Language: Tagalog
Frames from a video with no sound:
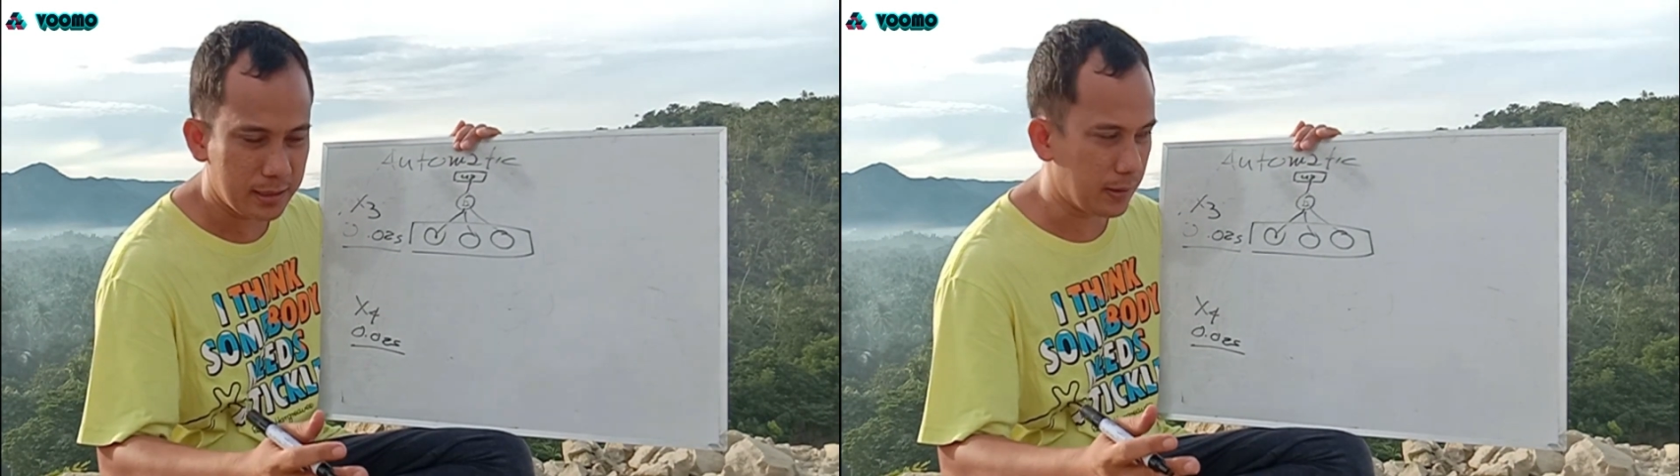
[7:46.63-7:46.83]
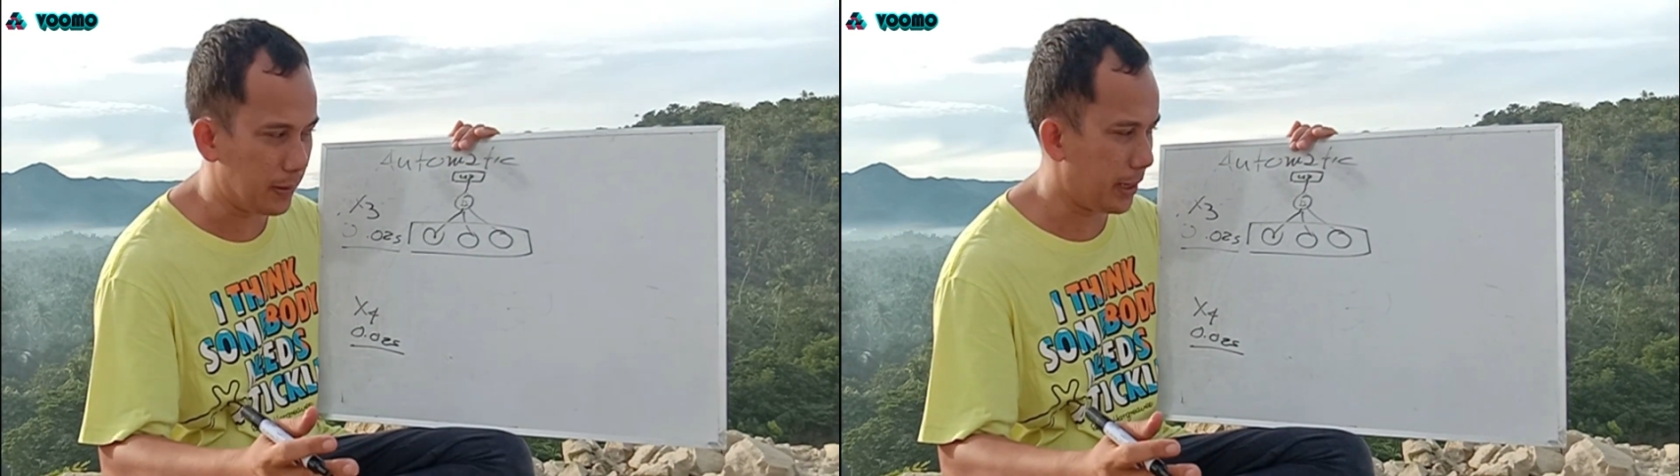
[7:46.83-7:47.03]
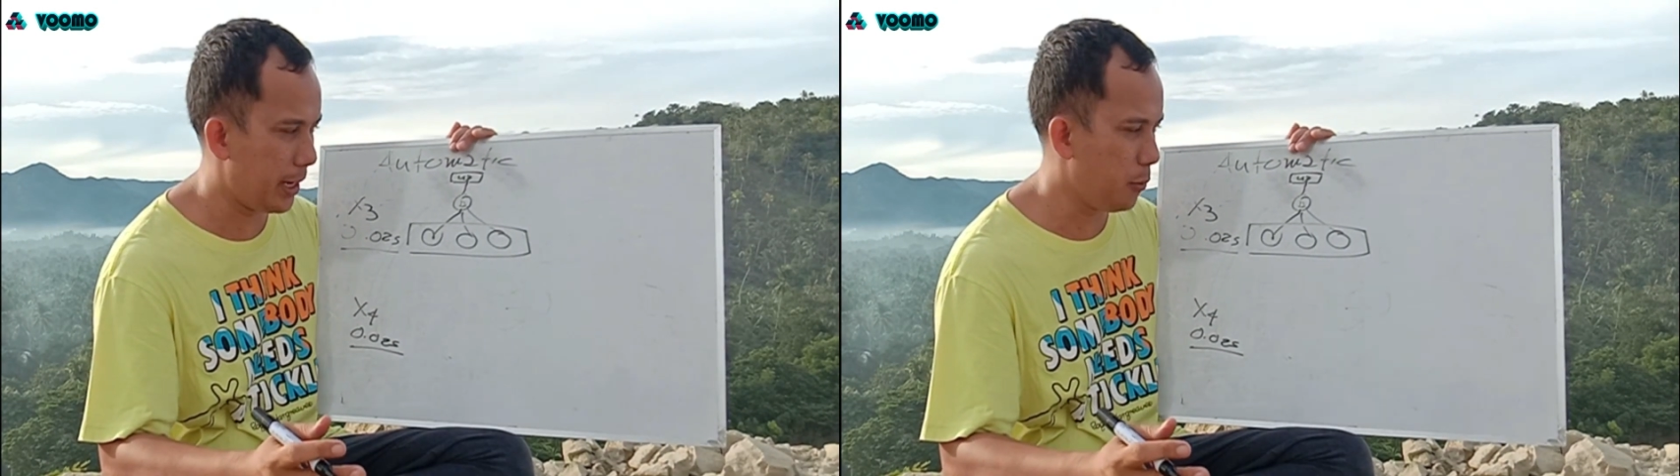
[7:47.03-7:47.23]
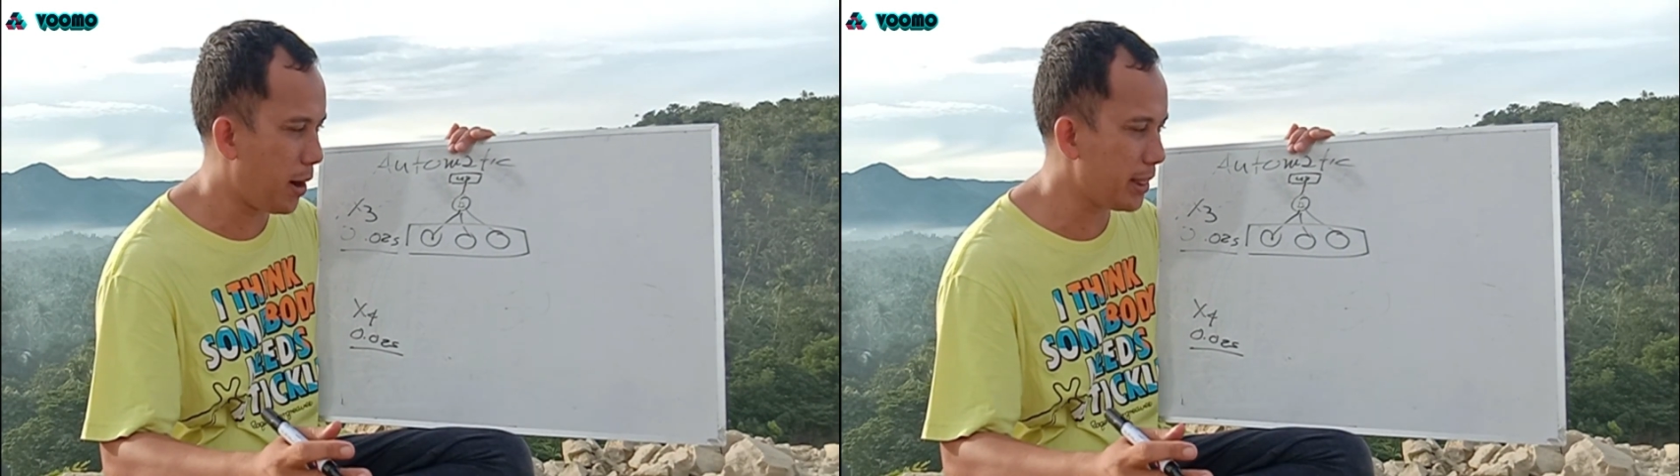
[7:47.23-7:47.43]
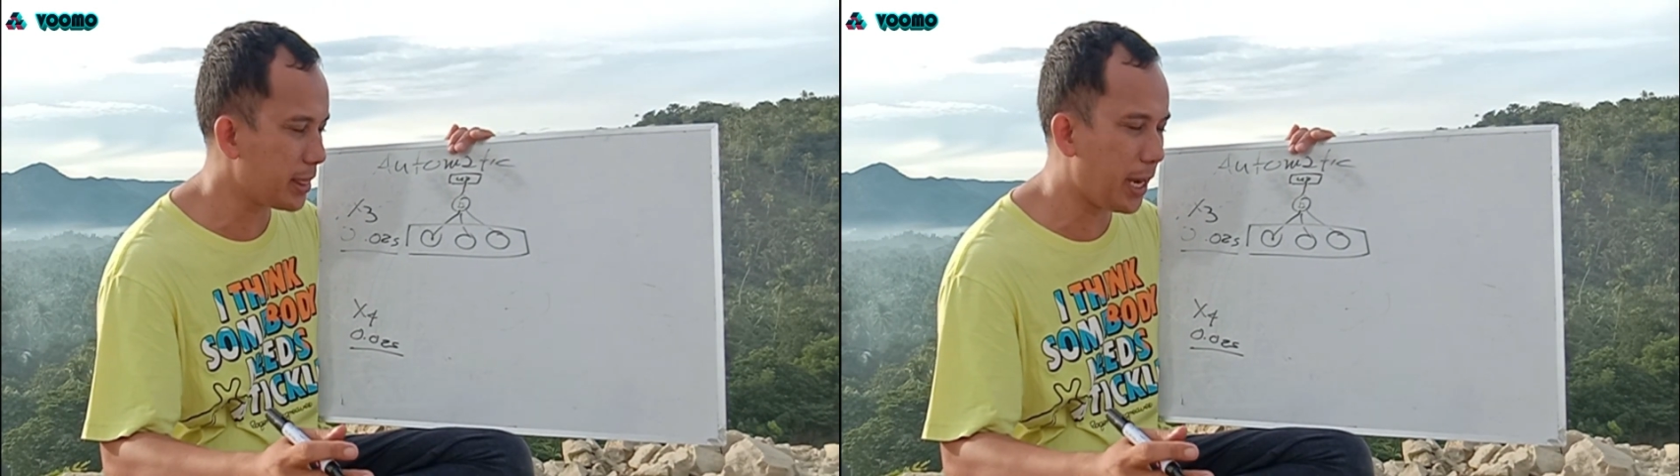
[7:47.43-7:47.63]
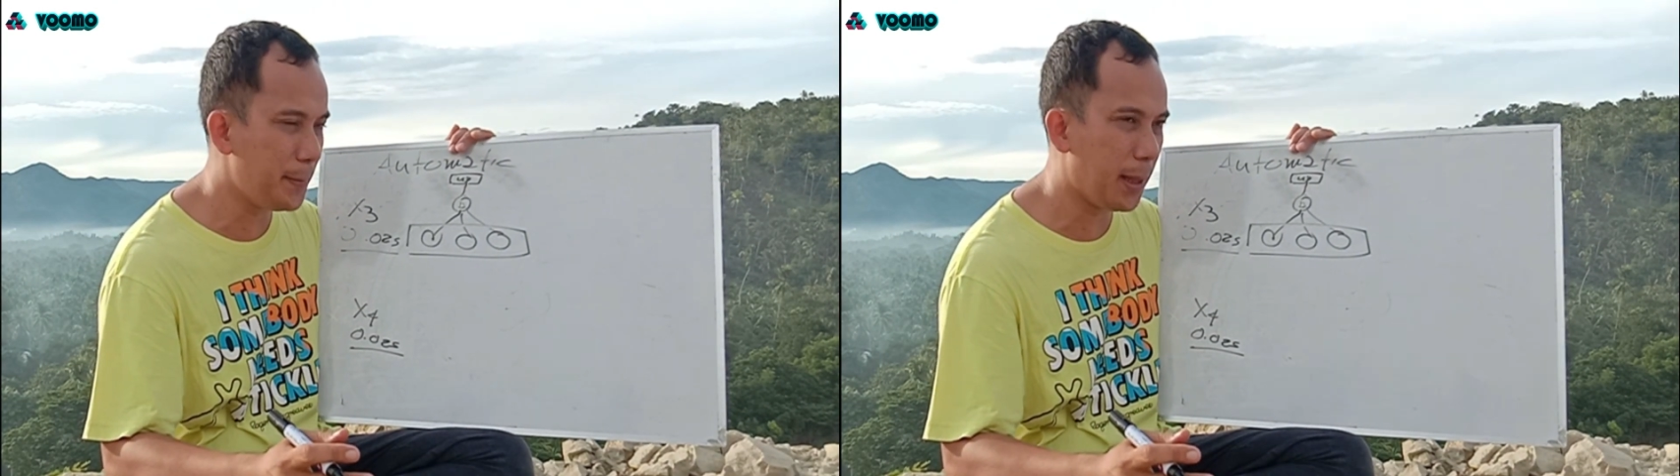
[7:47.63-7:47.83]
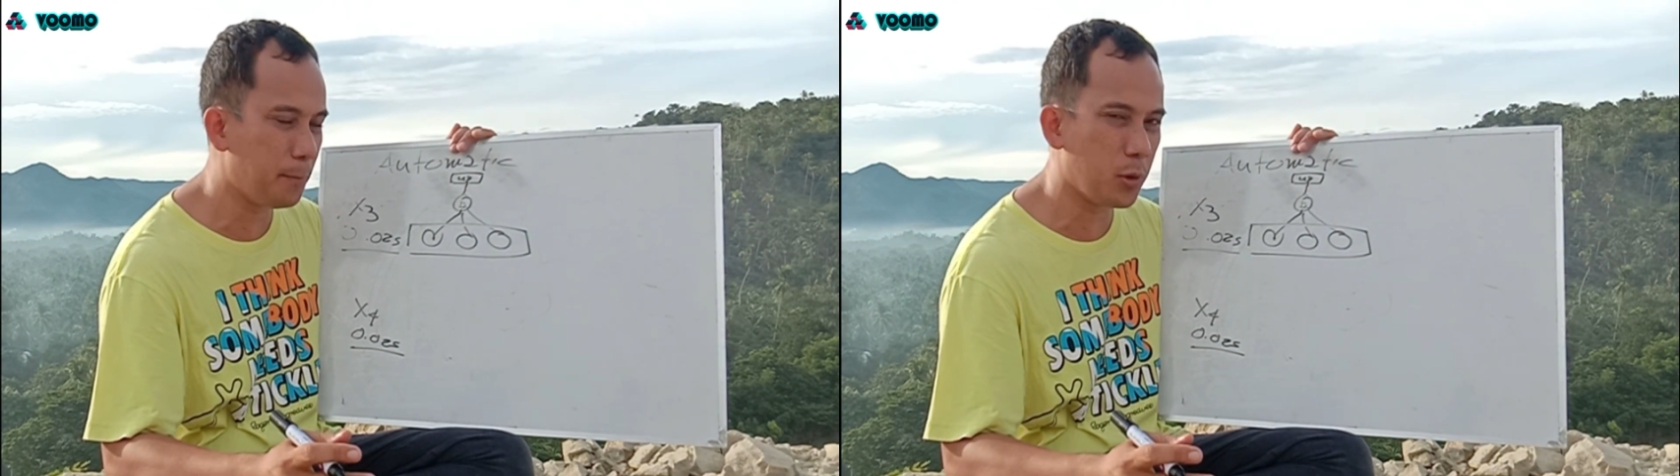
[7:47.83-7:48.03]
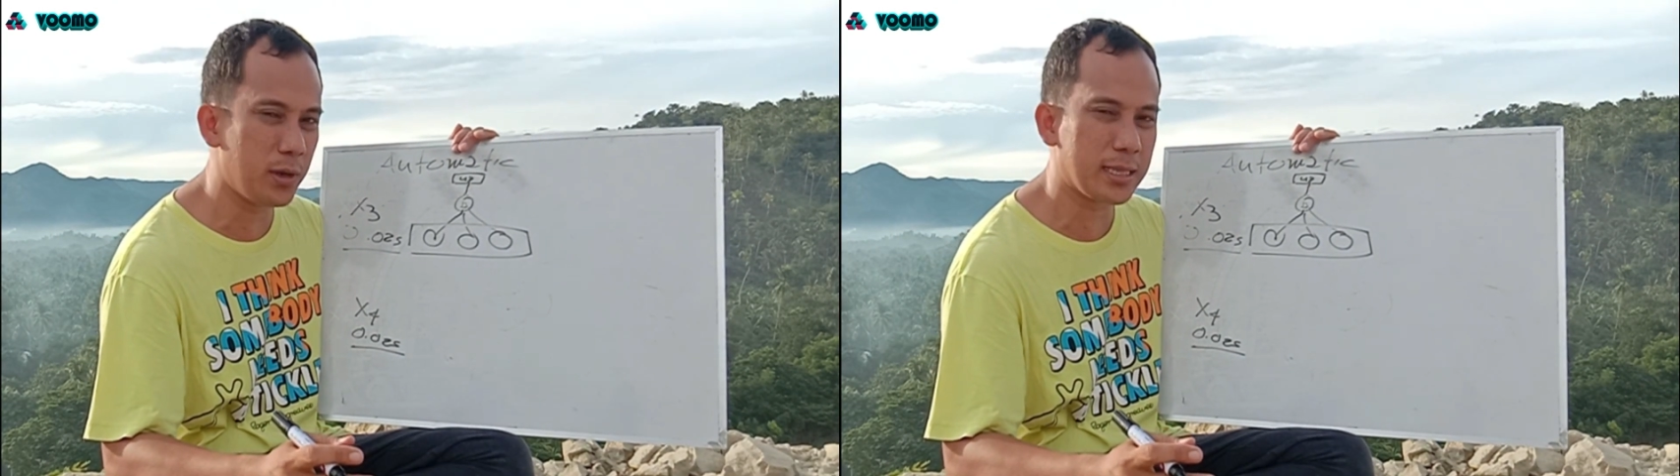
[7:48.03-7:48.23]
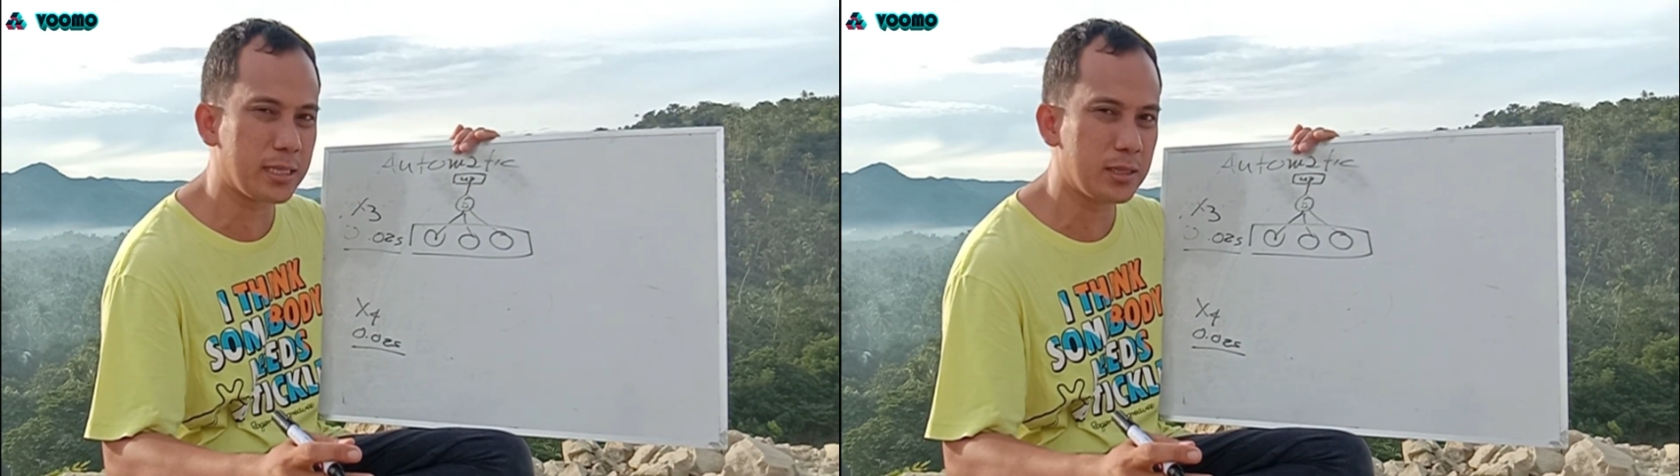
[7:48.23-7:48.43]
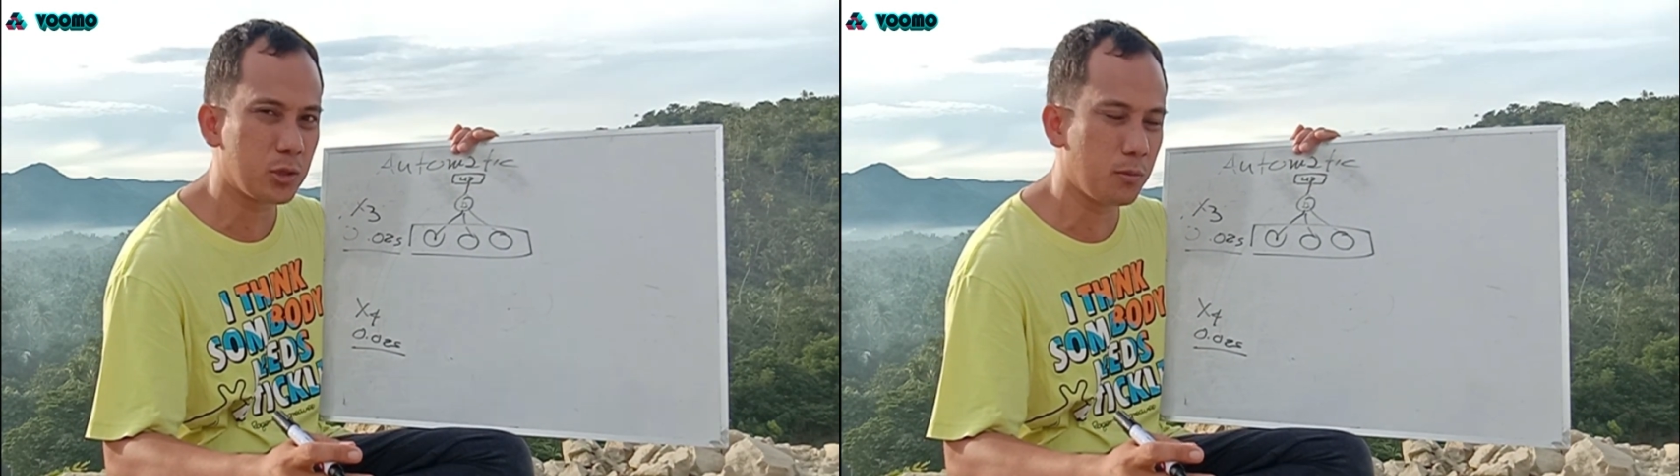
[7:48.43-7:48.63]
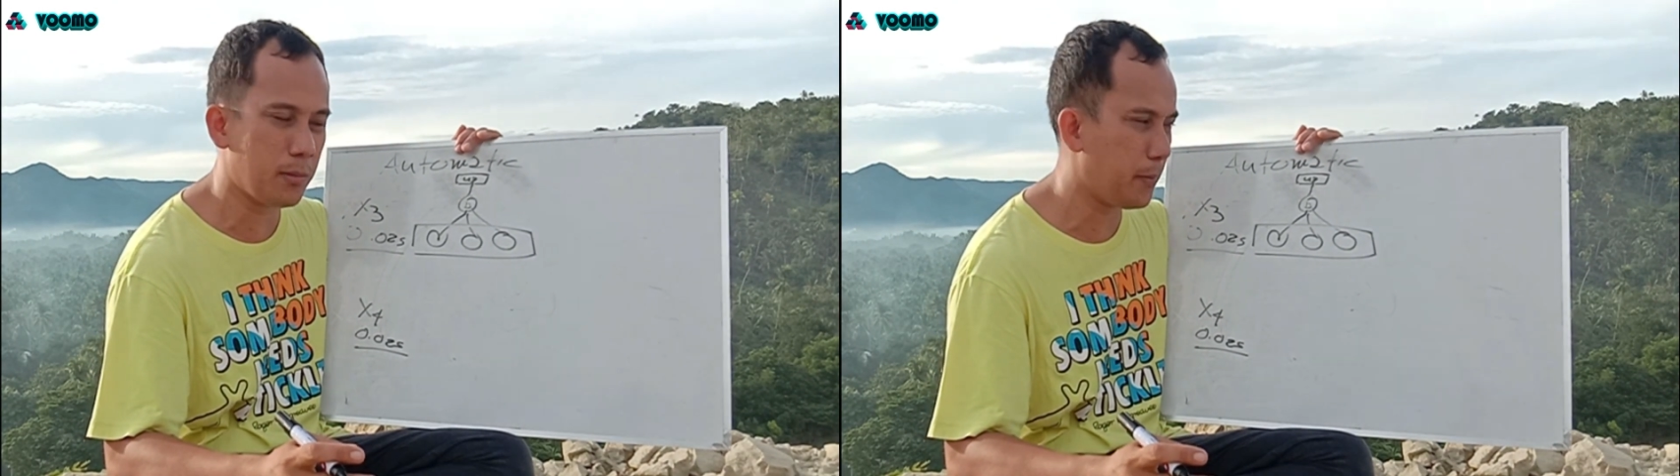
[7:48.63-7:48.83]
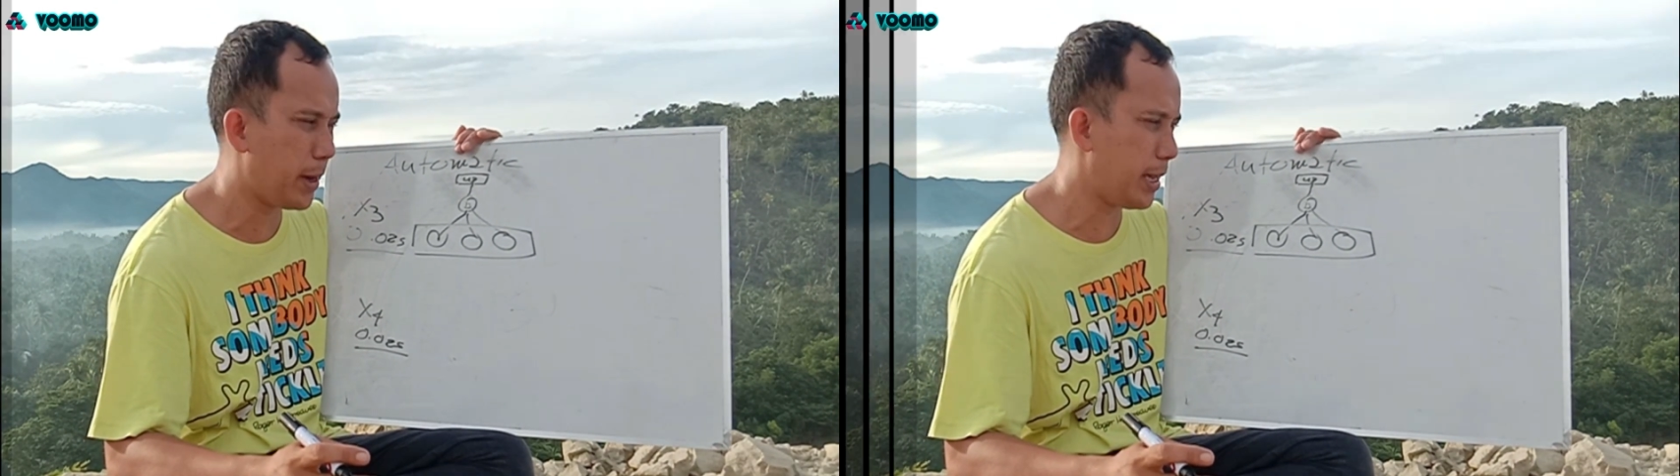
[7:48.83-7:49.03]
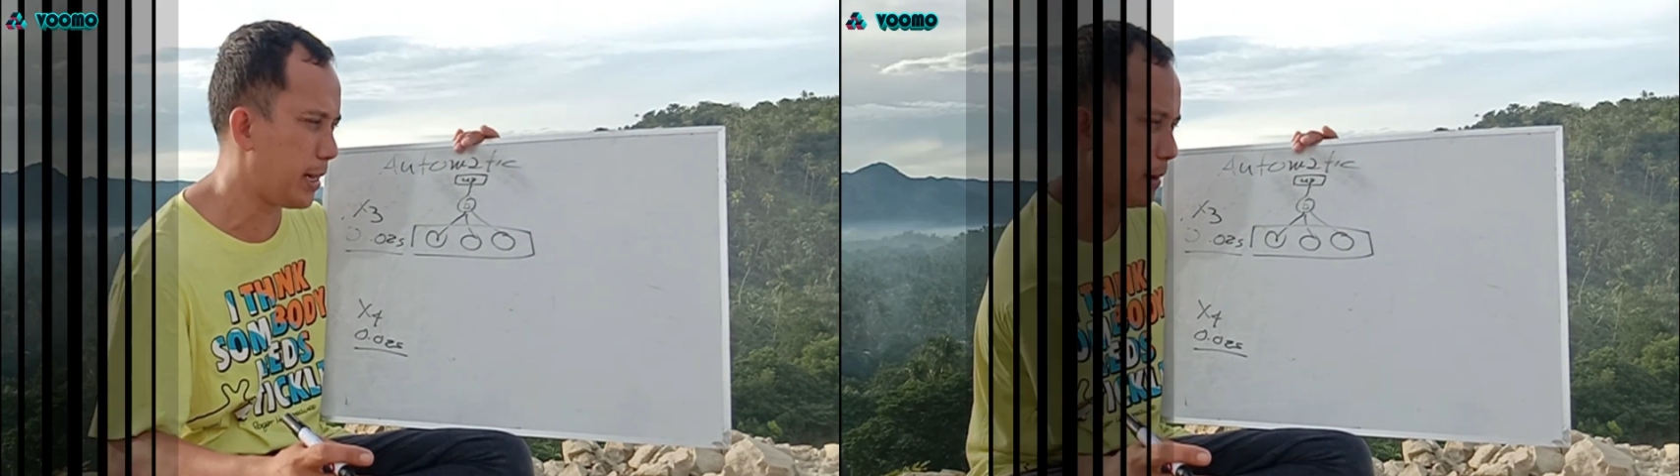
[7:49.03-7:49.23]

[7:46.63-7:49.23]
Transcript: okay one time lang po natin to babayaran